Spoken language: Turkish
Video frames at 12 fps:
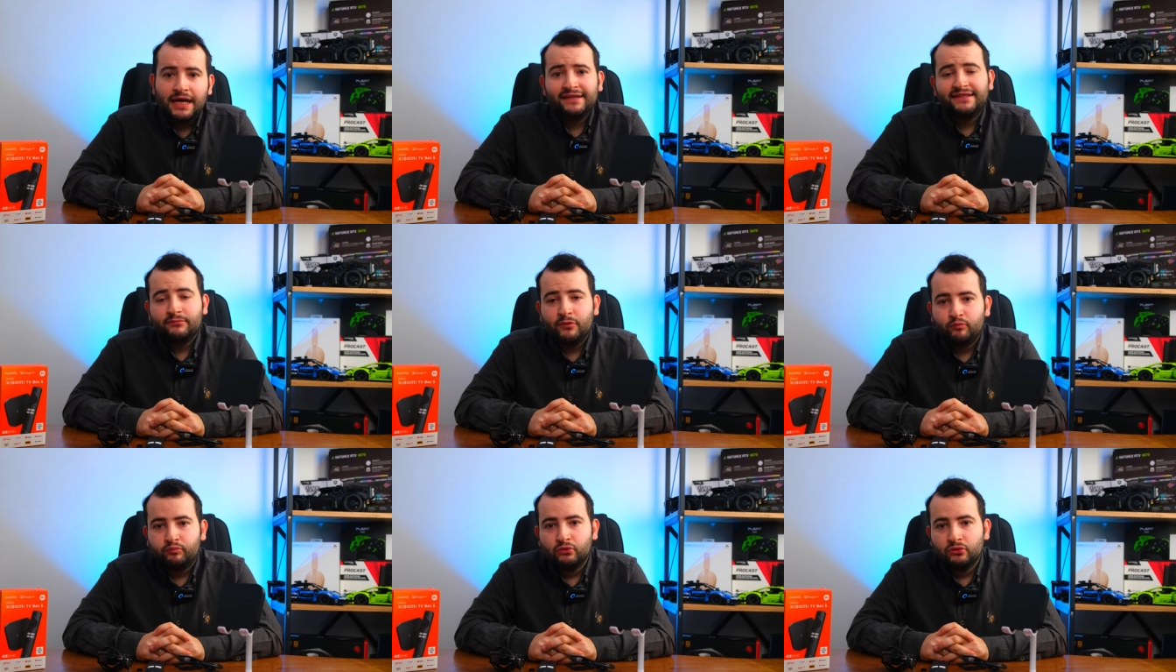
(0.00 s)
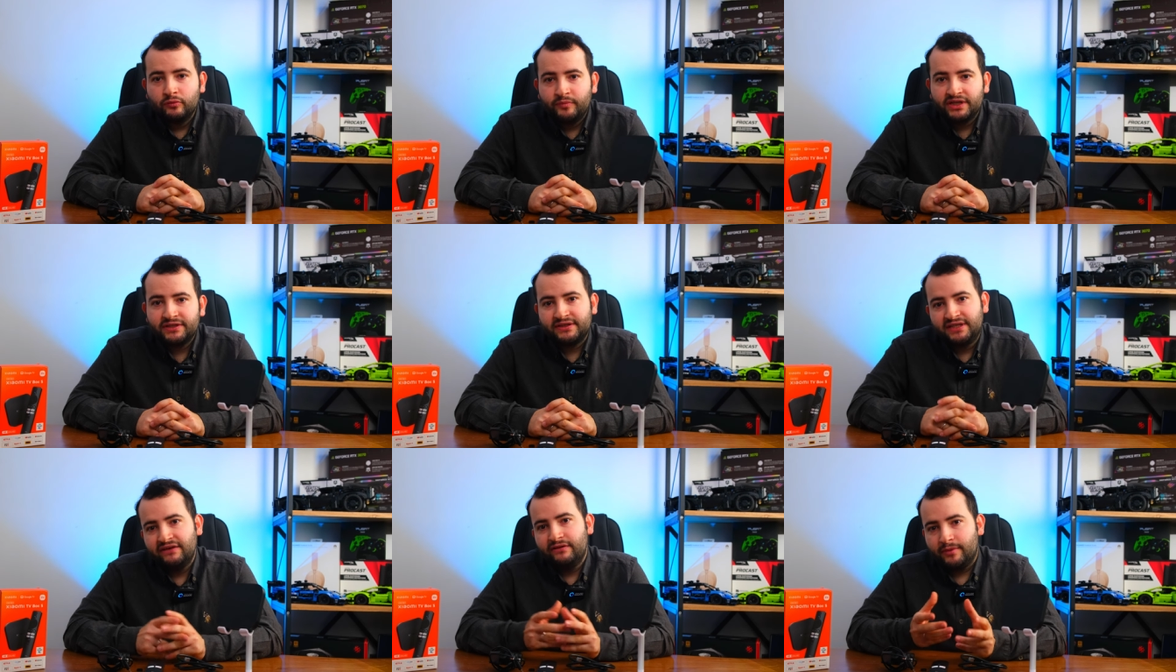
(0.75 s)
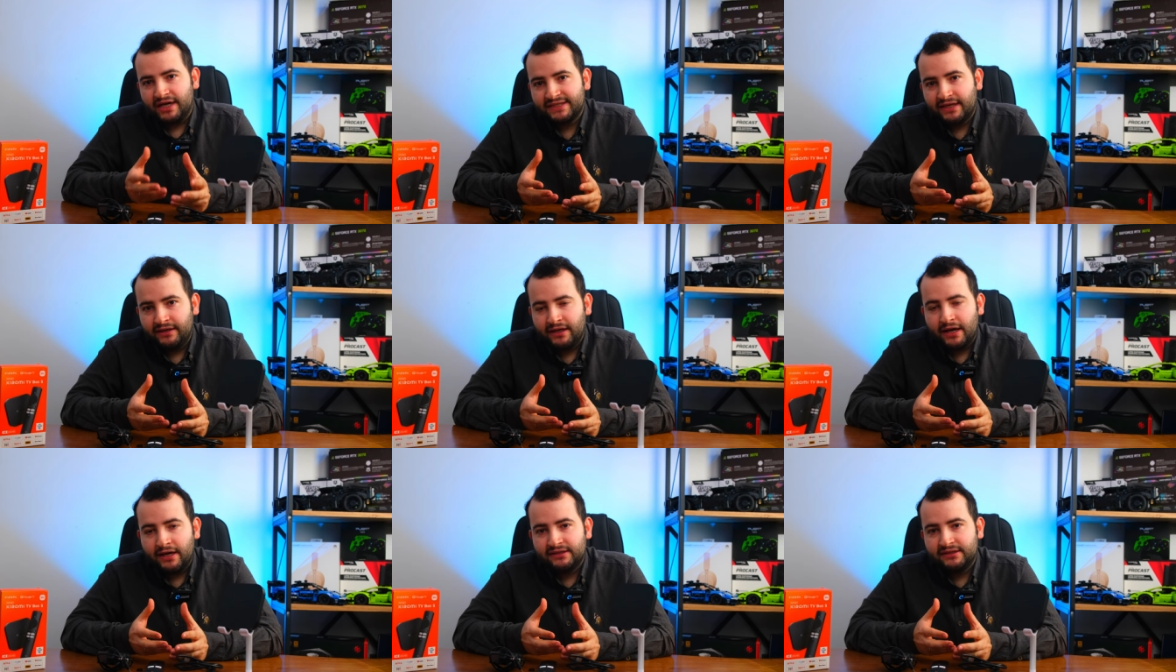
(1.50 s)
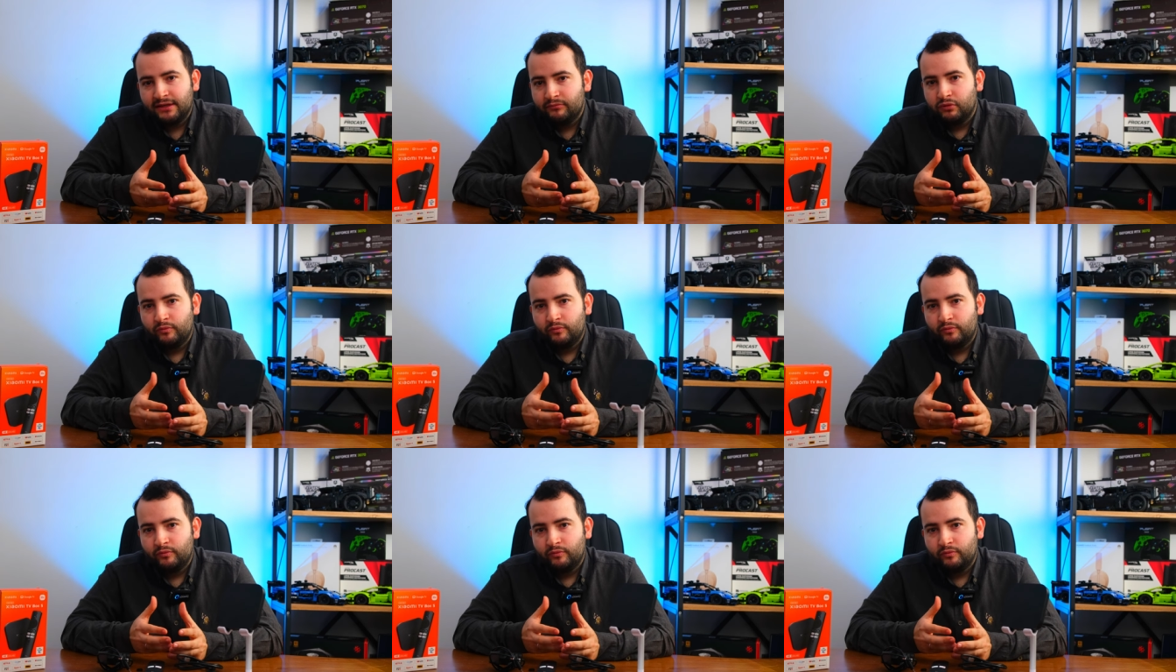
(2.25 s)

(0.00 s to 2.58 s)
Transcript: Yani tabi bu bir TV Box en nihayetinde